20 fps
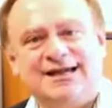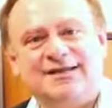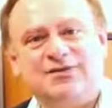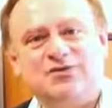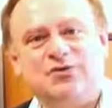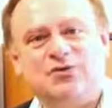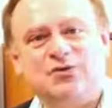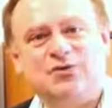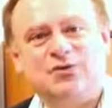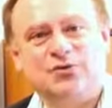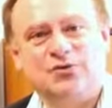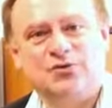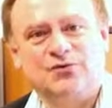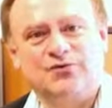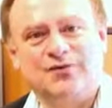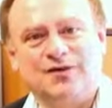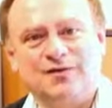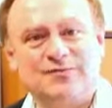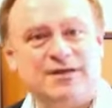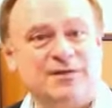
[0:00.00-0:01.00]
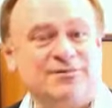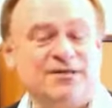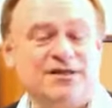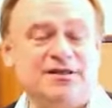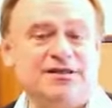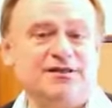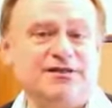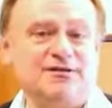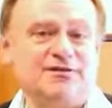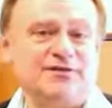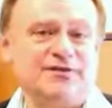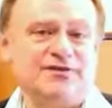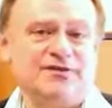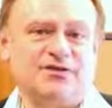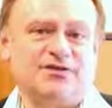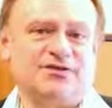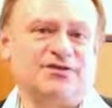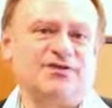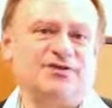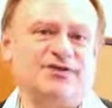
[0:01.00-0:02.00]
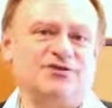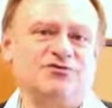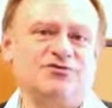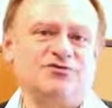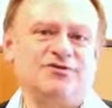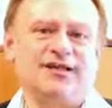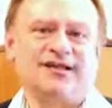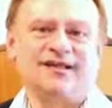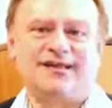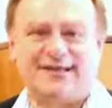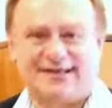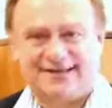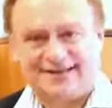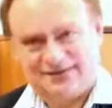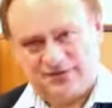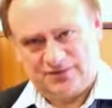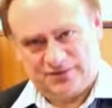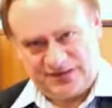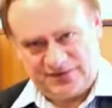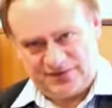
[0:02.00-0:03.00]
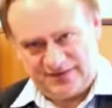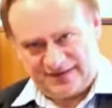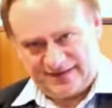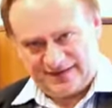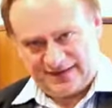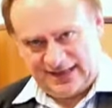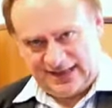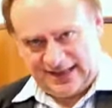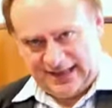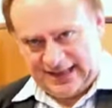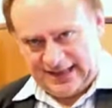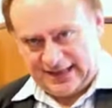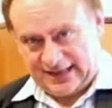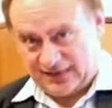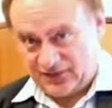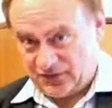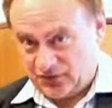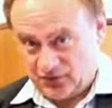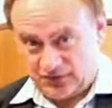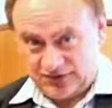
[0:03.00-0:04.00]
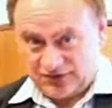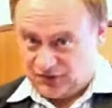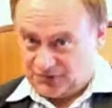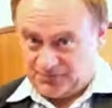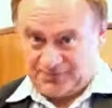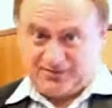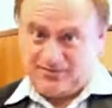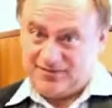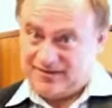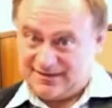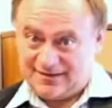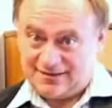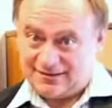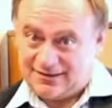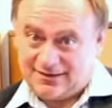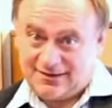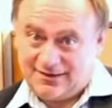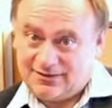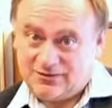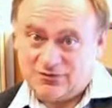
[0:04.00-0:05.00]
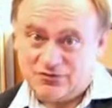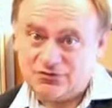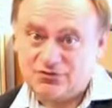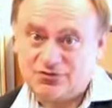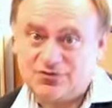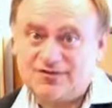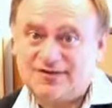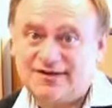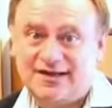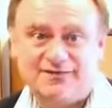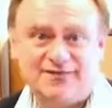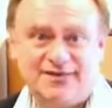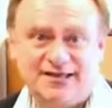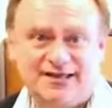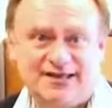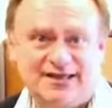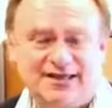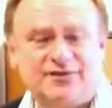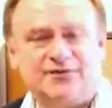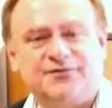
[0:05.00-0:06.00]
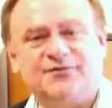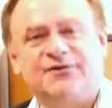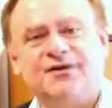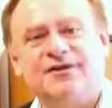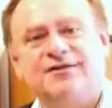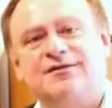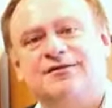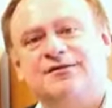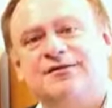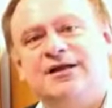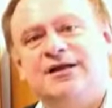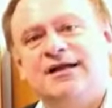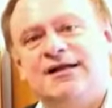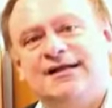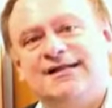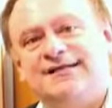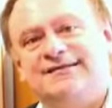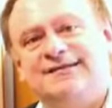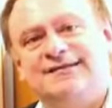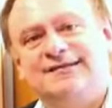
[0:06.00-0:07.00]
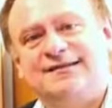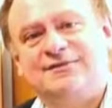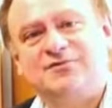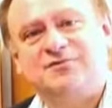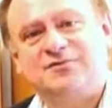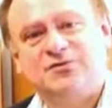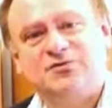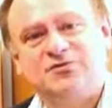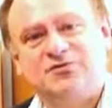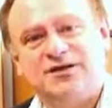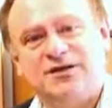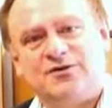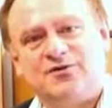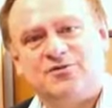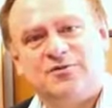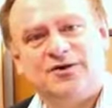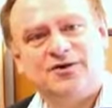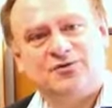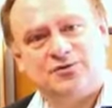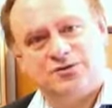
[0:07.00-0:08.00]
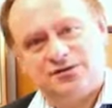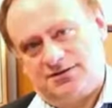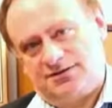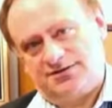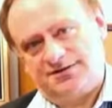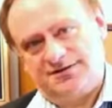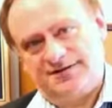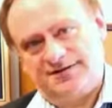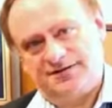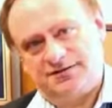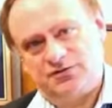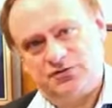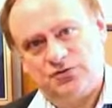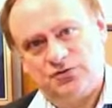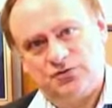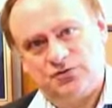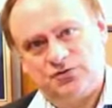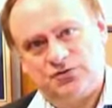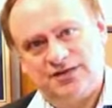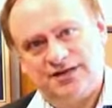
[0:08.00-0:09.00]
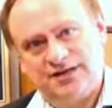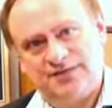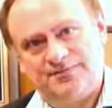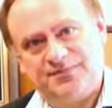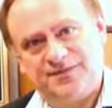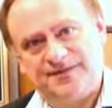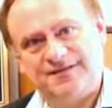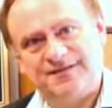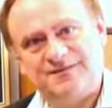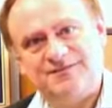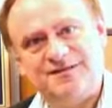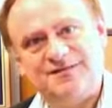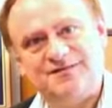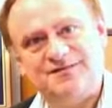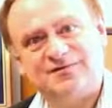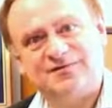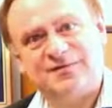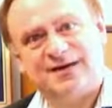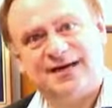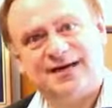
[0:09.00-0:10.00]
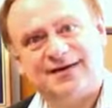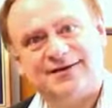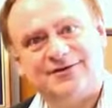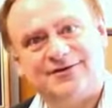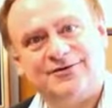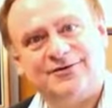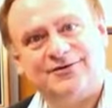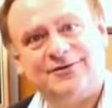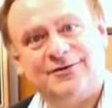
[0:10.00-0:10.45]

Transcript: Et donc Philippe Gabillet dit en fait c'est très injuste à l'égard des optimistes, car ce sont les optimistes qui construisent l'avenir. En fait, il cite à un moment donné Romain Roland en disant qu'on est pessimiste par